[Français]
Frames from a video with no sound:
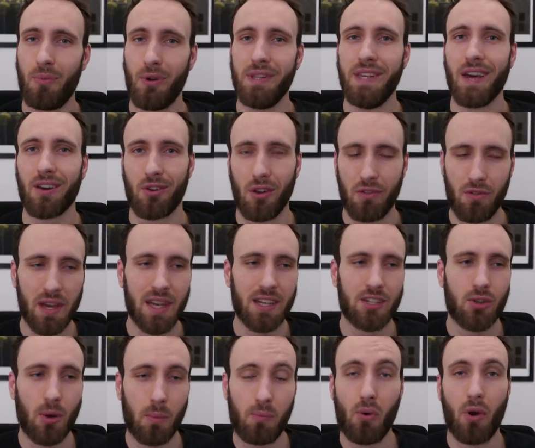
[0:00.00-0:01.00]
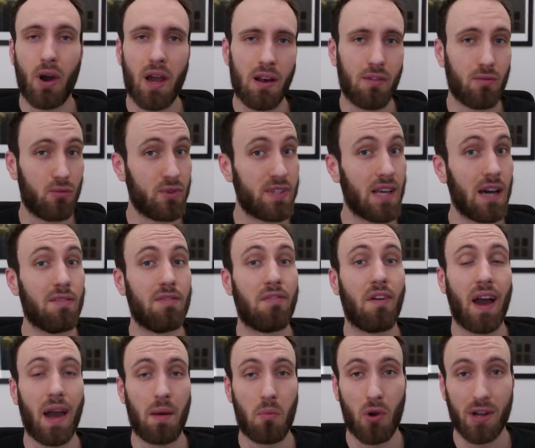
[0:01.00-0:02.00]
on peut dire que le voyage temporel vous a
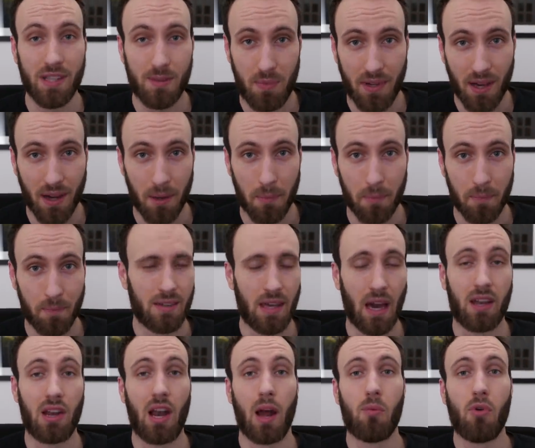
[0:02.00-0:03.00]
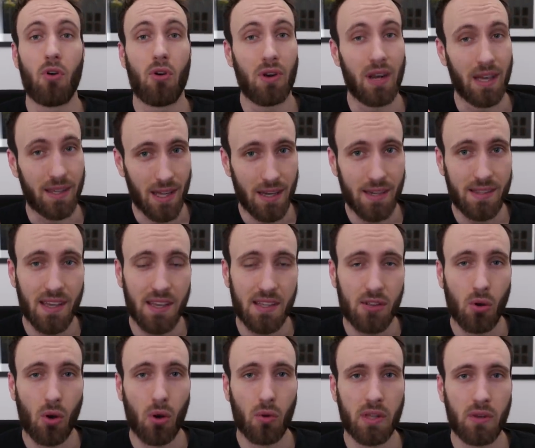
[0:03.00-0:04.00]
vraiment inspiré. Car clairement, la qualité
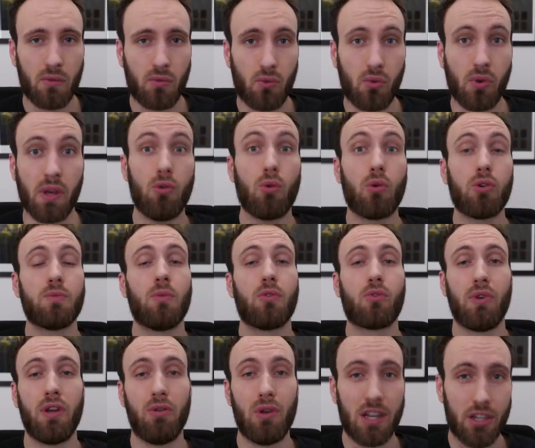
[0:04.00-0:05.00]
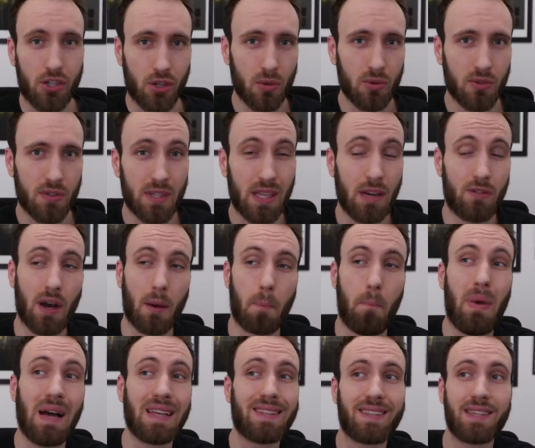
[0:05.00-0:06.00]
était au rendez-vous et heureusement qu'on a eu la chance
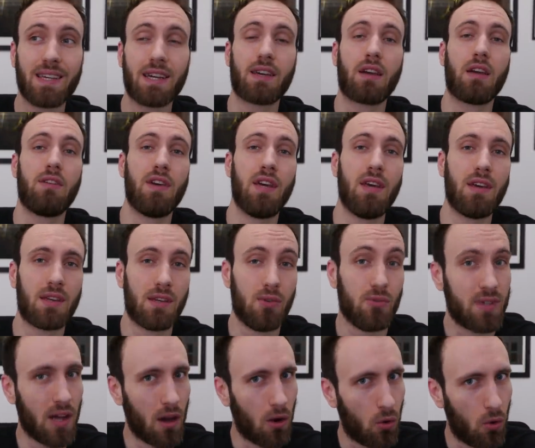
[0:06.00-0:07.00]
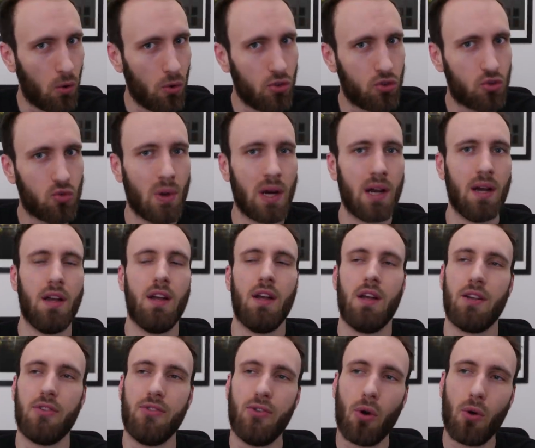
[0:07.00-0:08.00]
d'avoir Bastien Grivet qui nous a rejoint
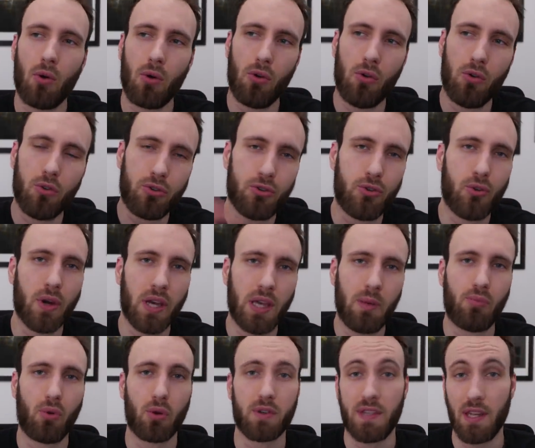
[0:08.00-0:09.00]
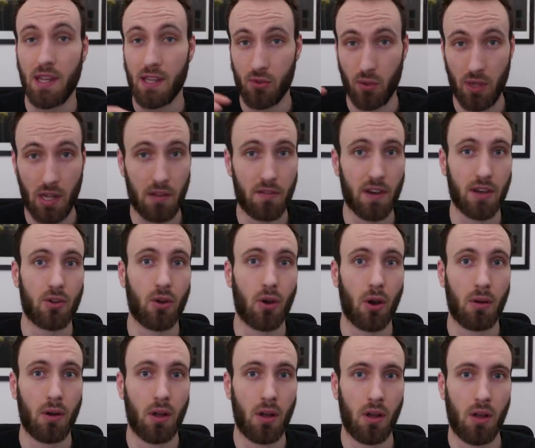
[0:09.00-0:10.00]
dans le jury pour sélectionner les
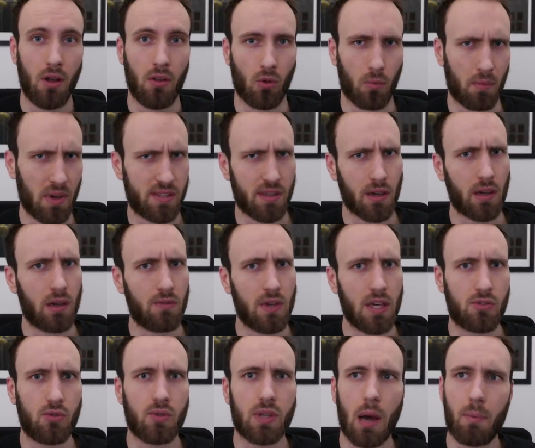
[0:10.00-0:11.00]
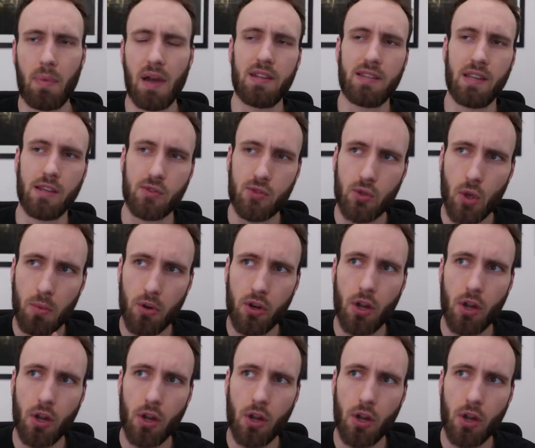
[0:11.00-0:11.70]
vainqueurs. Bon, Bastien tu te rappelles, c'est ce